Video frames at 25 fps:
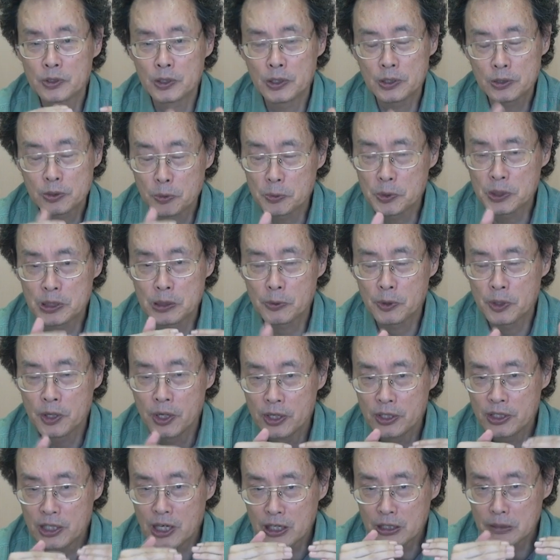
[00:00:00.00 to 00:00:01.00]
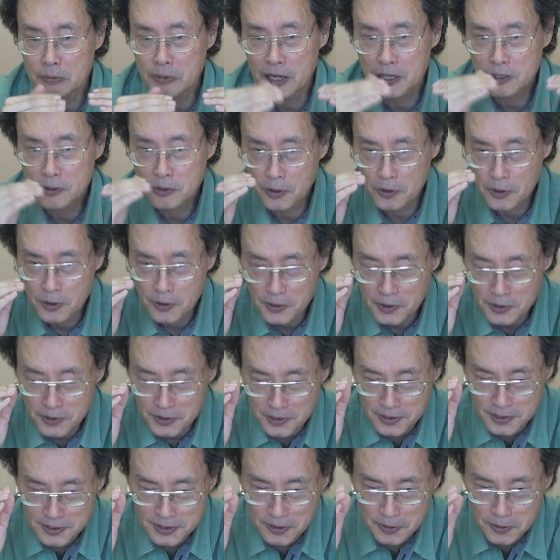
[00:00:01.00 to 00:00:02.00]
そもそもひゃくばい の,
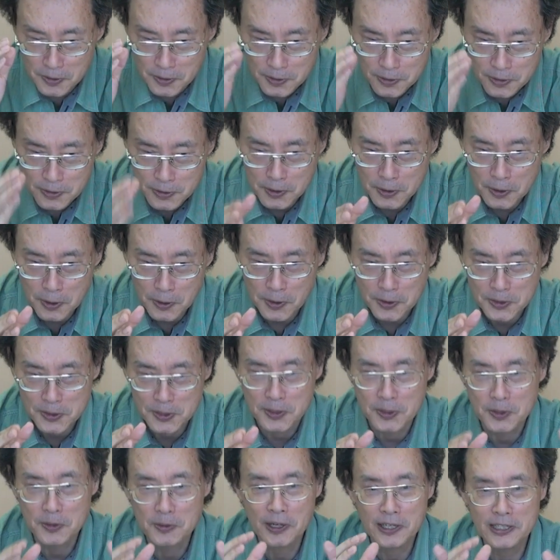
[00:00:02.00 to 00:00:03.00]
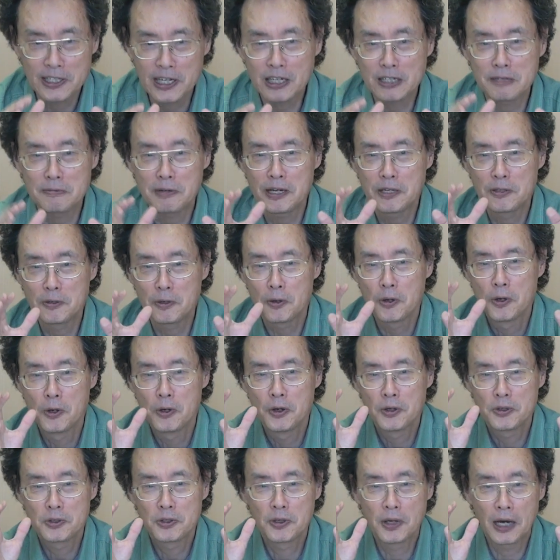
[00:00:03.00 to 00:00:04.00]
その苦労をするのはひゃくばい の,
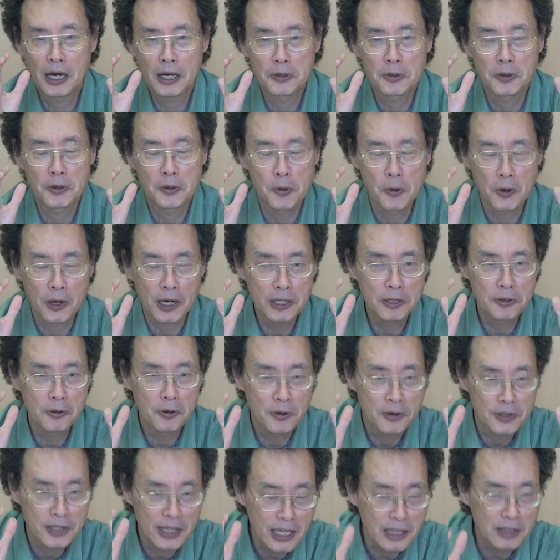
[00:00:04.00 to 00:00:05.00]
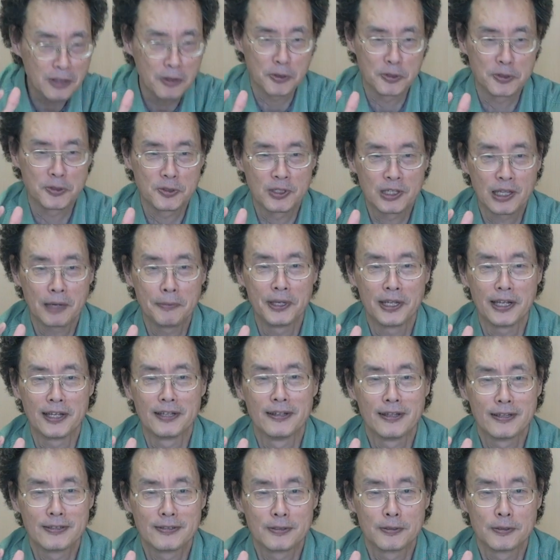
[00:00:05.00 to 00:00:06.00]
あのお金をゲットするためな
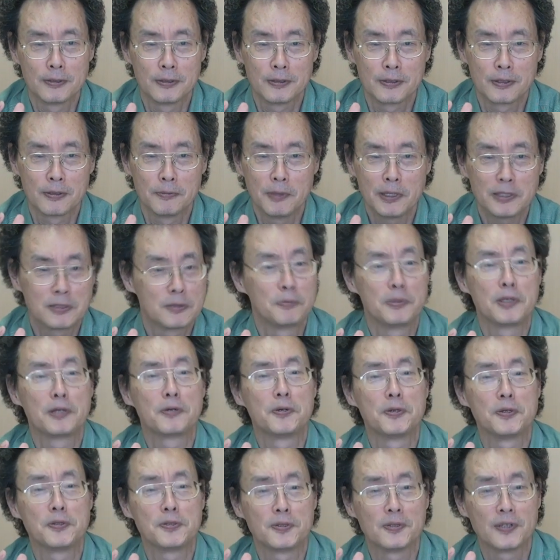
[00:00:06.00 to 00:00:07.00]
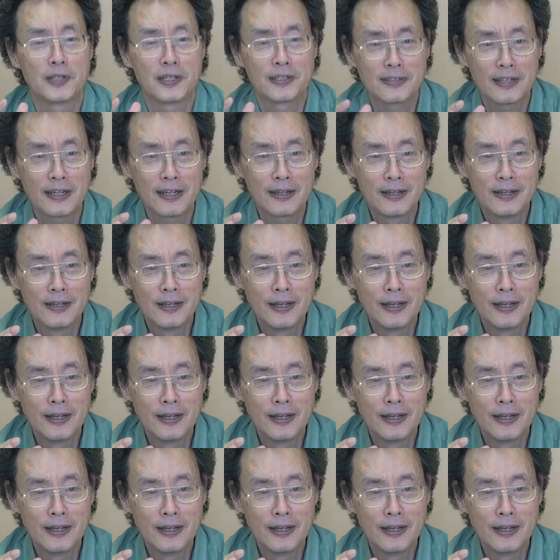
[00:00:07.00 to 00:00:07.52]
んですというと、まずびっくりするんですね。